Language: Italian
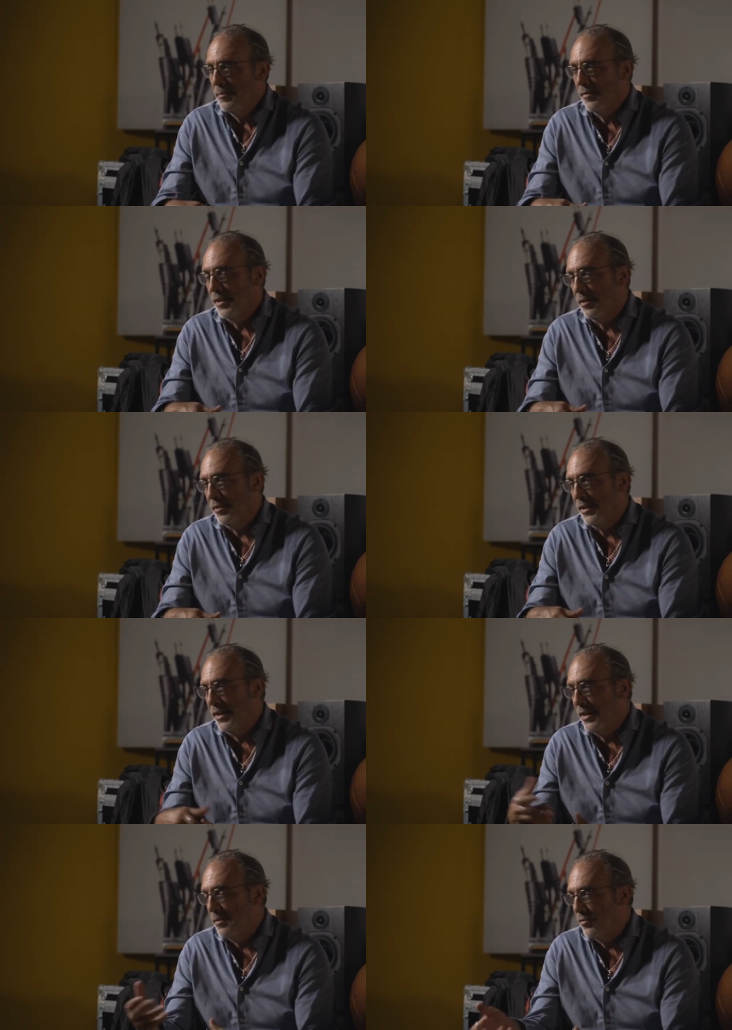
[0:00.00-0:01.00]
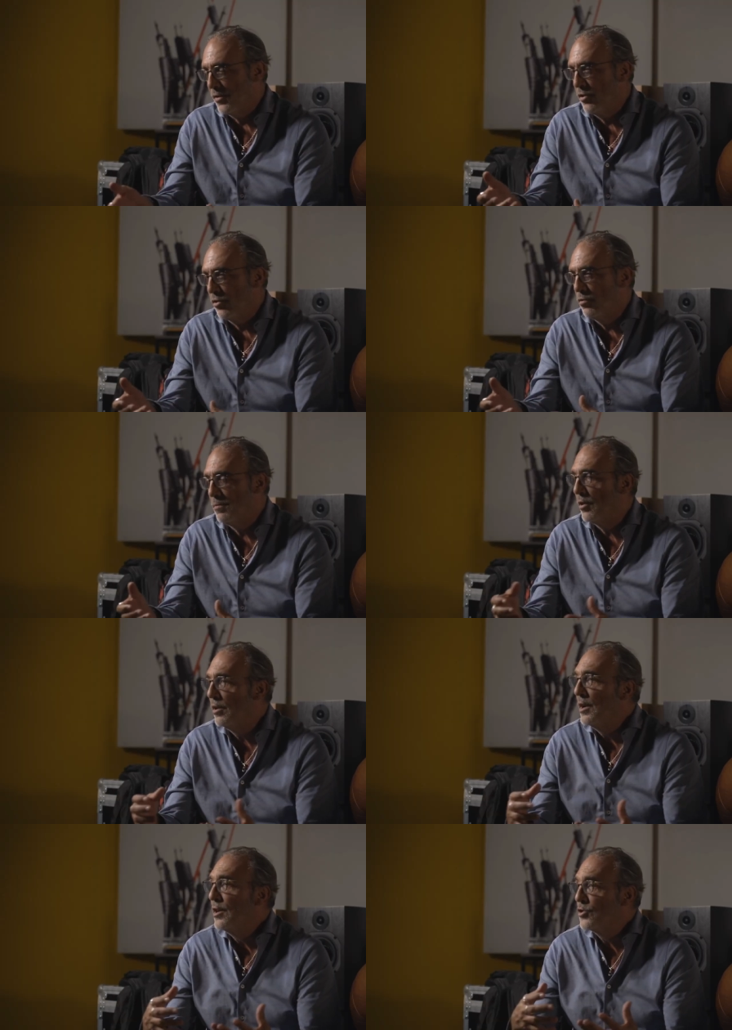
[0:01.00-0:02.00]
mia figlia Guendalina, mio figlio Lupo,
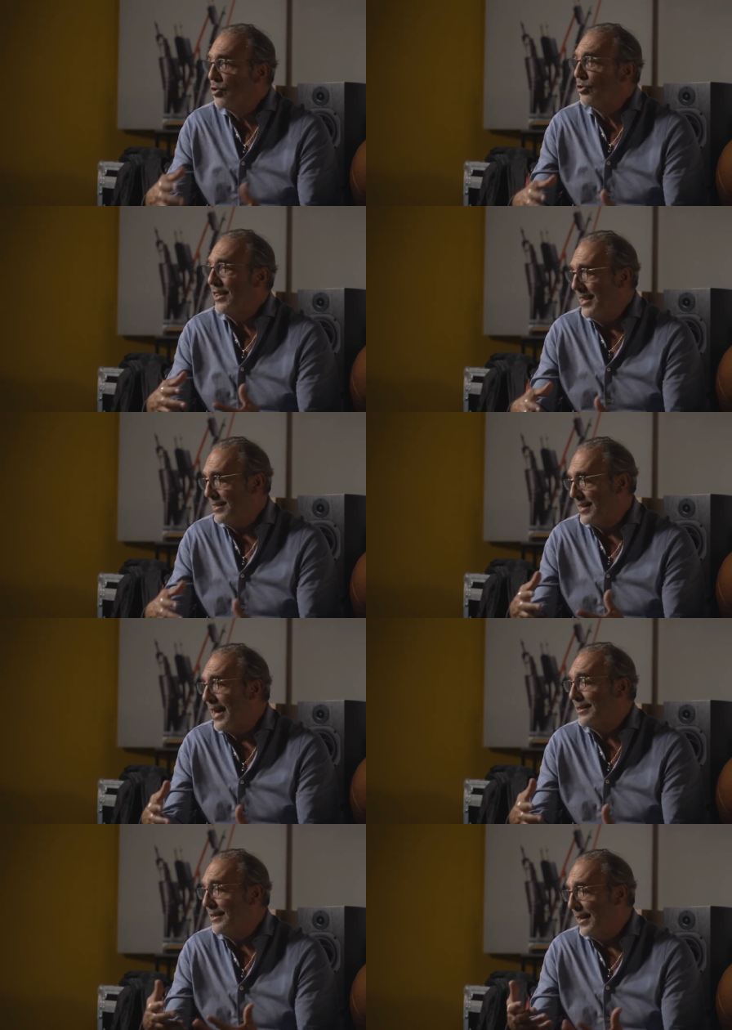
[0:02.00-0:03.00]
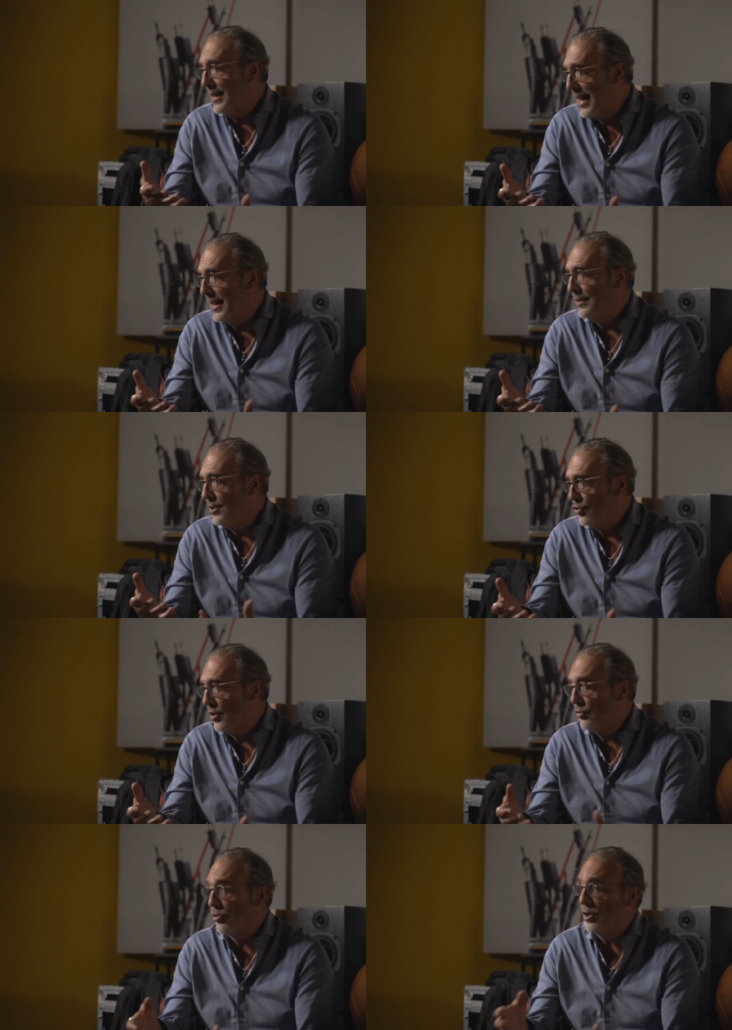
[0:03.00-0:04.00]
sono dei, stati dei grandi
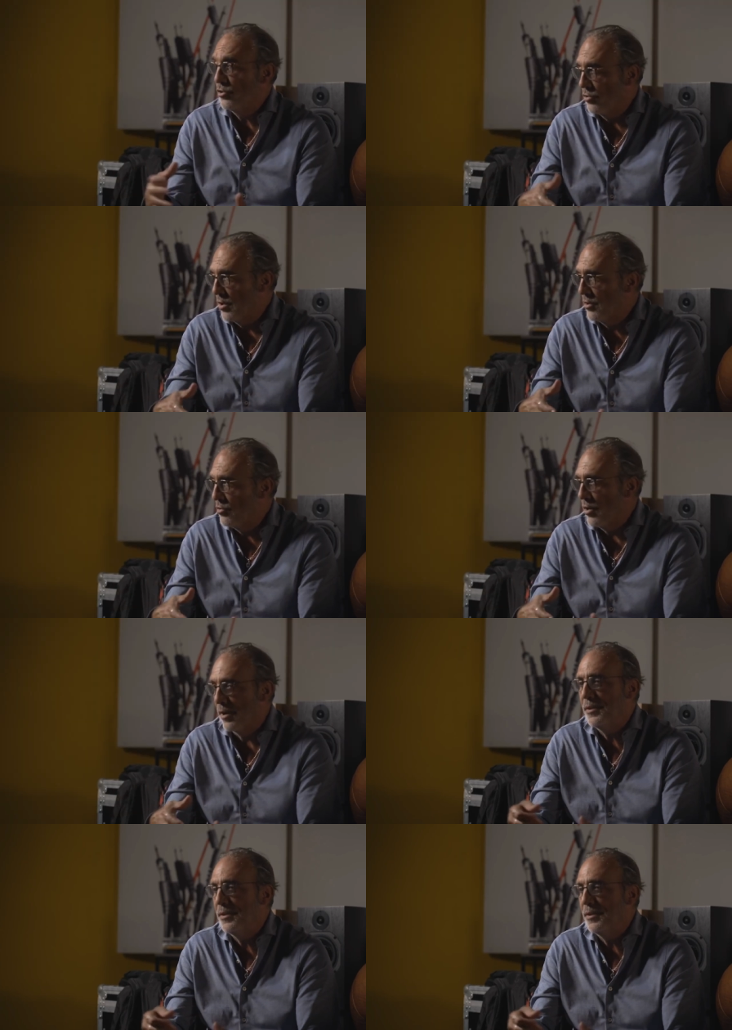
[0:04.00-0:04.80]
giocatori, lo sono ancora.